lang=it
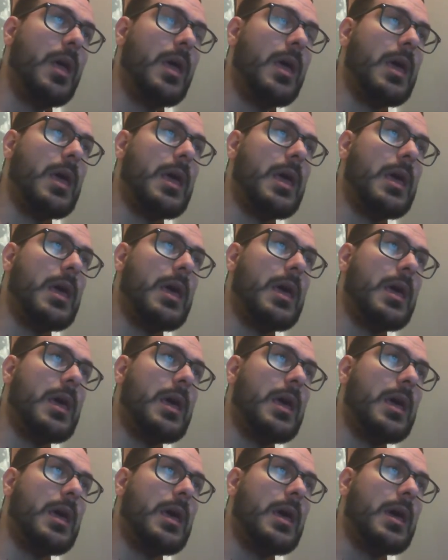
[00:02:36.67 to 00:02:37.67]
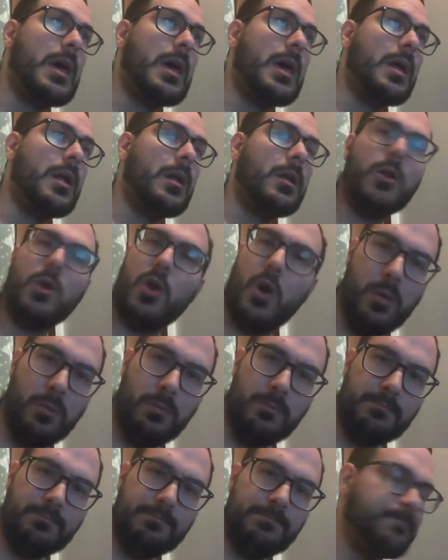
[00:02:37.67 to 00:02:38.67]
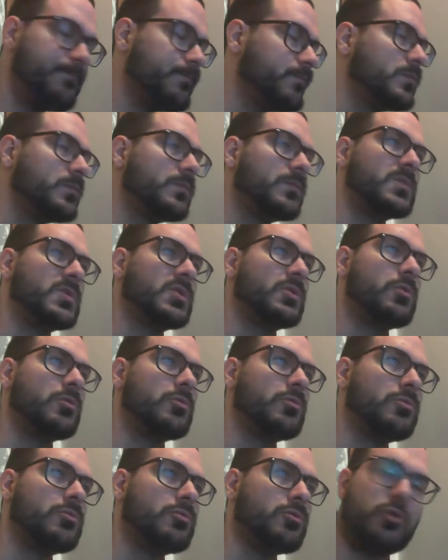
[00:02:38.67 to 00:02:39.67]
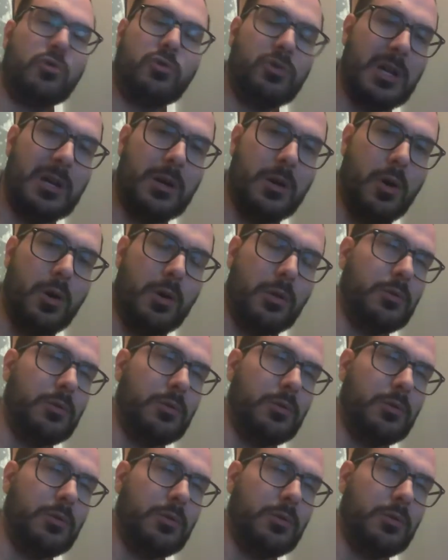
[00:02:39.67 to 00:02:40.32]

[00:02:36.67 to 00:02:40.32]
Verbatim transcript: E no, non sono d'accordo.